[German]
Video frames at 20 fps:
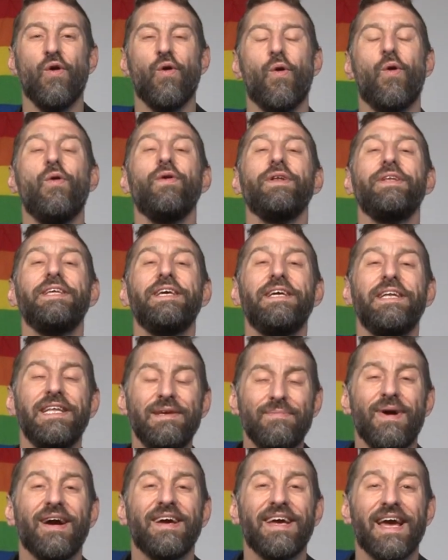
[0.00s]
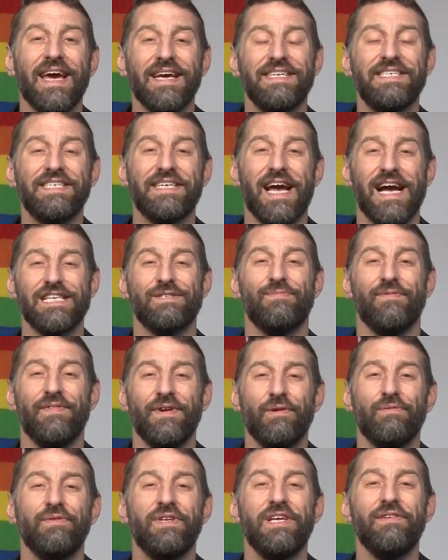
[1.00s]
Und die
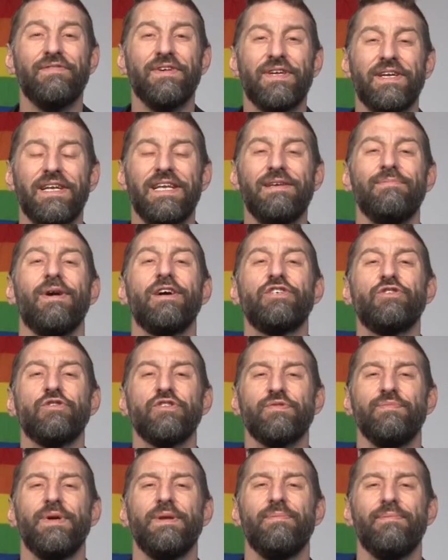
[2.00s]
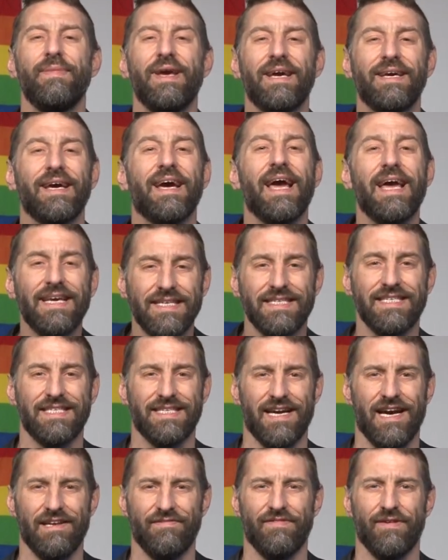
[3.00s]
Klimagerechtigkeitsbewegung, die will Klimaschutz mit mehr
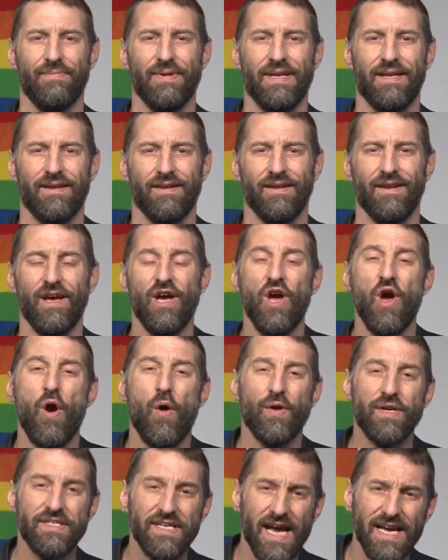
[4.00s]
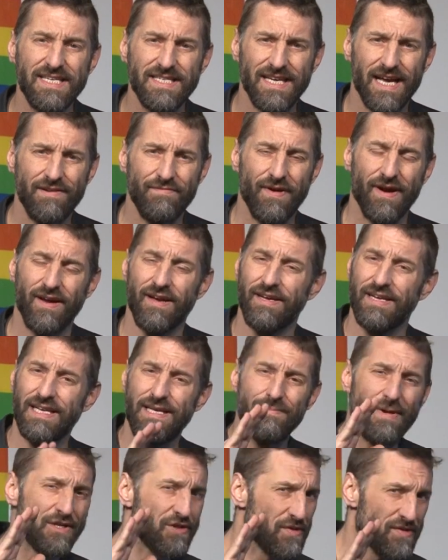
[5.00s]
Gerechtigkeit verbinden. Und es das heißt einfach,
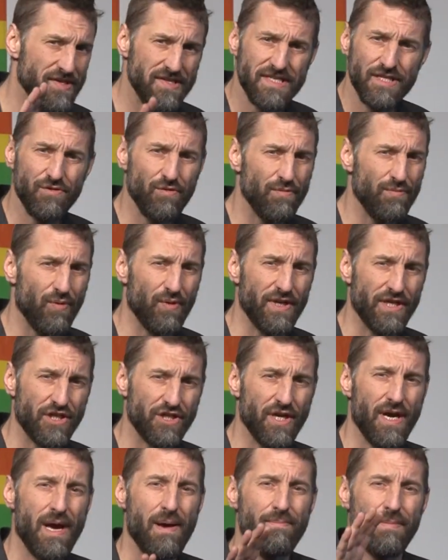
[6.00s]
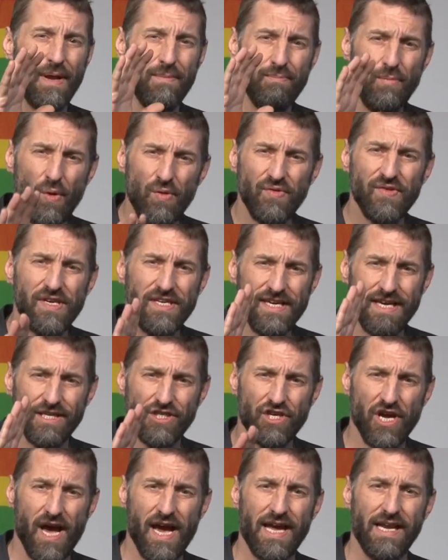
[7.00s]
Klimaschutz ist nicht unpolitisch. Man muss sich
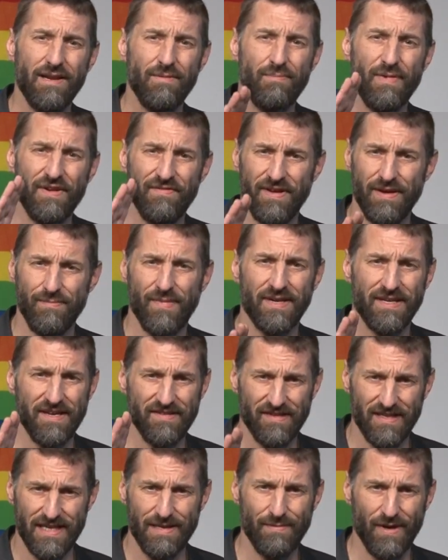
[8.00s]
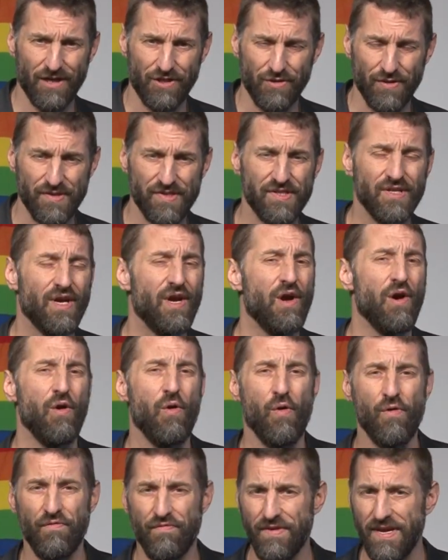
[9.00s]
entscheiden, mit wem man das Klima schützt.
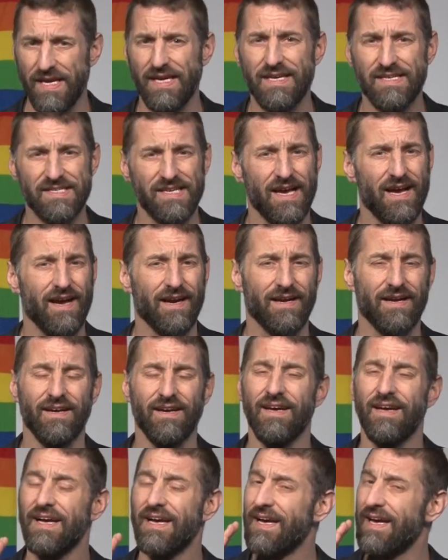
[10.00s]
Und wir hier sagen,